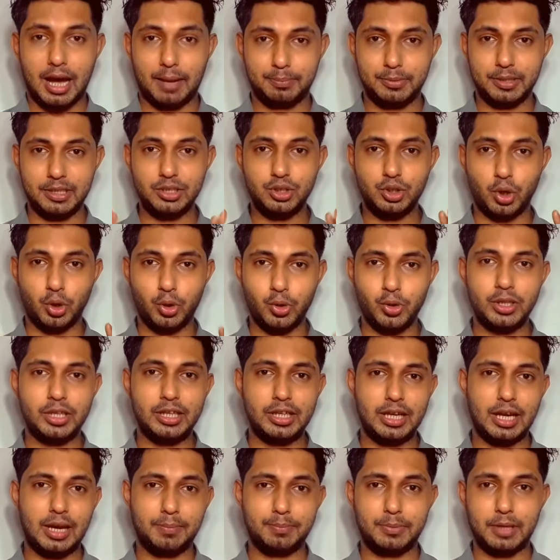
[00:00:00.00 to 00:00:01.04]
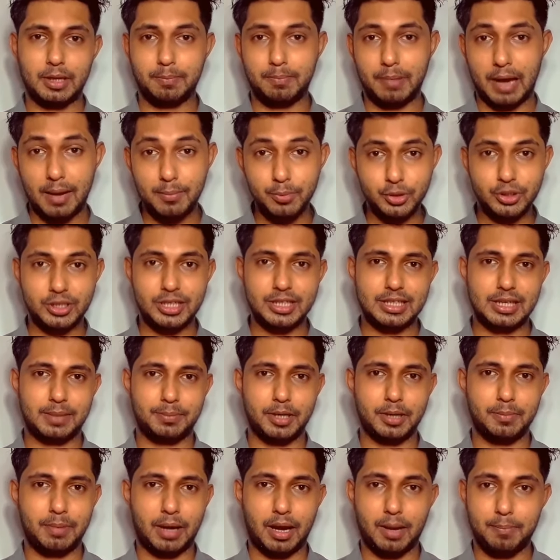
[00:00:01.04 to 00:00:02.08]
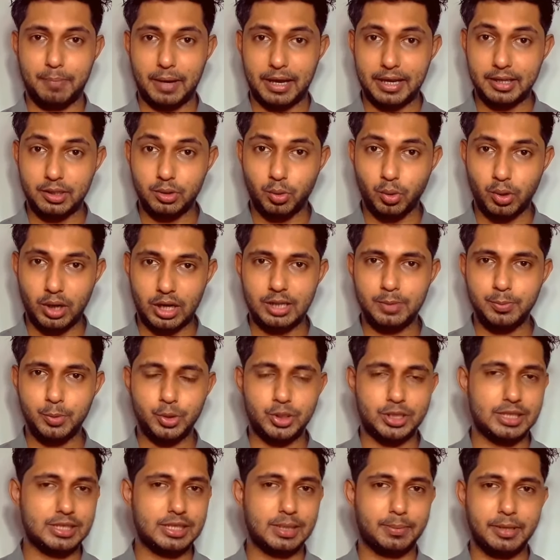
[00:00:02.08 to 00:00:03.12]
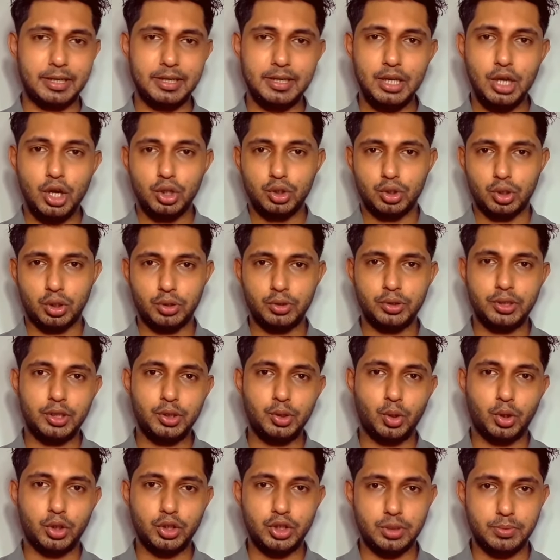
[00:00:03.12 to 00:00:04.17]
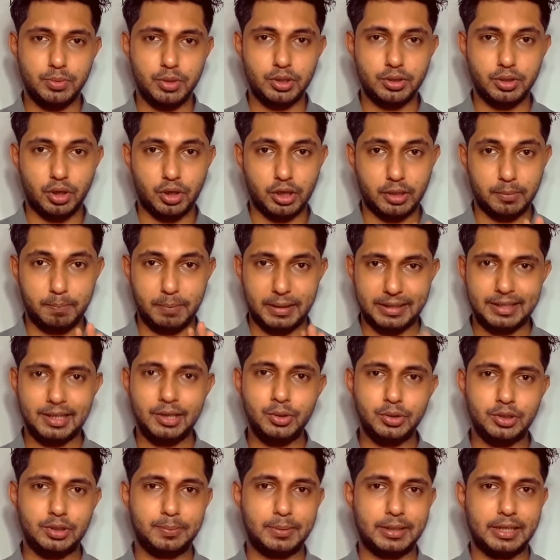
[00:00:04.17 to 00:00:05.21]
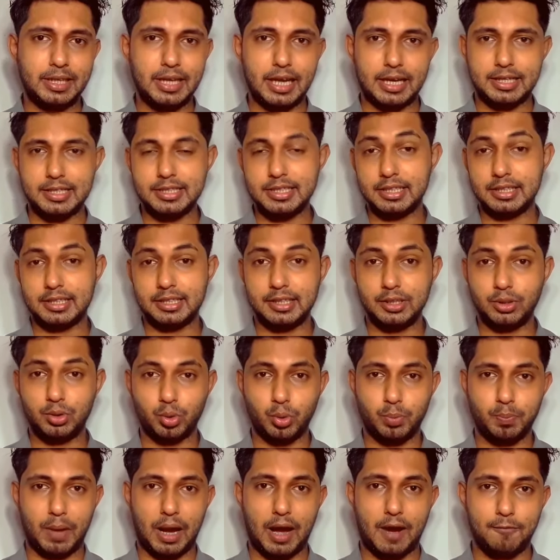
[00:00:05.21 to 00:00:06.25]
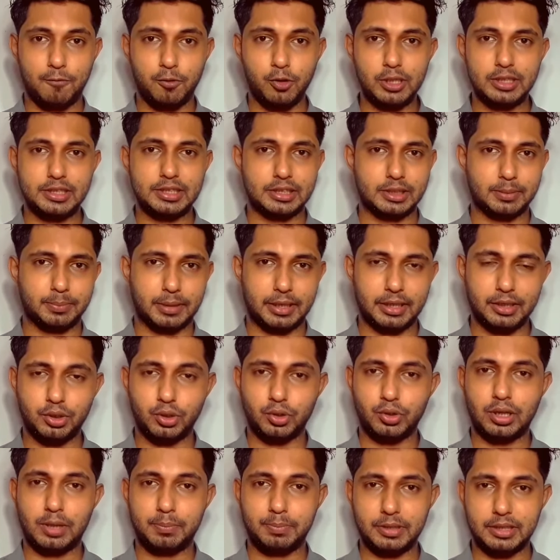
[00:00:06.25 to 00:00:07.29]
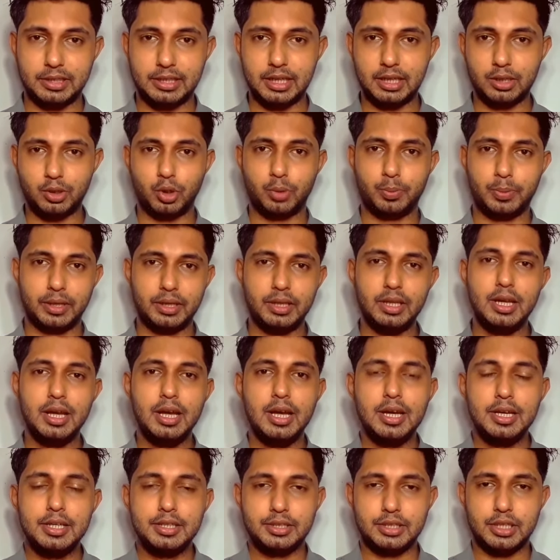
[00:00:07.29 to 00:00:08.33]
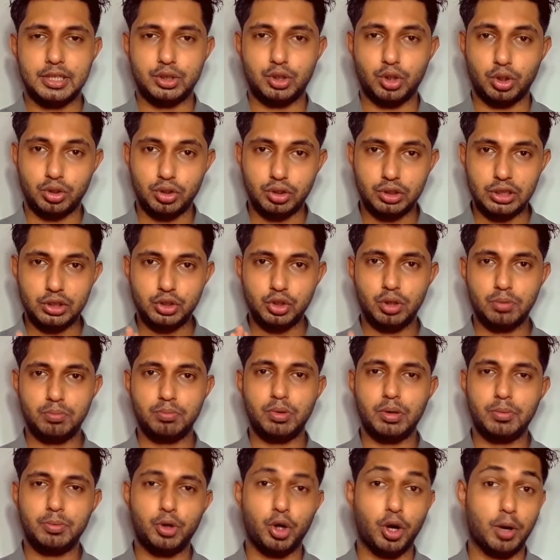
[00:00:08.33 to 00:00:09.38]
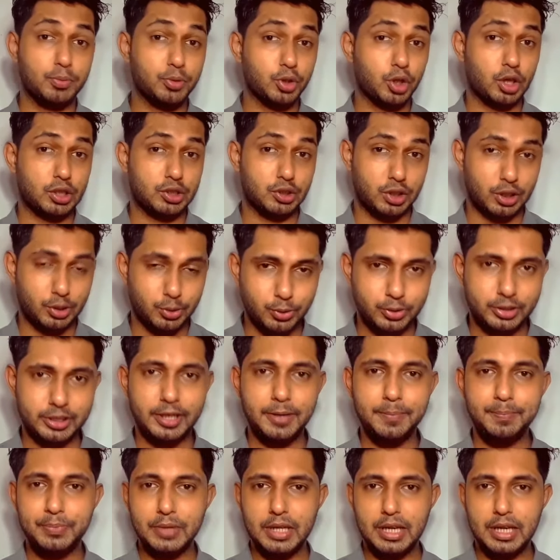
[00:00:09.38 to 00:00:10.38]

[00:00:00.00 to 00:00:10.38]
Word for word: আপনি যখনই আপনার পা মুচকে যাবে বা পায়ের গোড়ালি মুচকে যাবে তখন কিন্তু অনেক সময় অনেক ব্যথা হতে পারে একই সাথে কিন্তু পা ফুলে যেতে পারে তখন আপনি খেয়াল করবেন যে যতটা সম্ভব কম নড়াচড়া করতে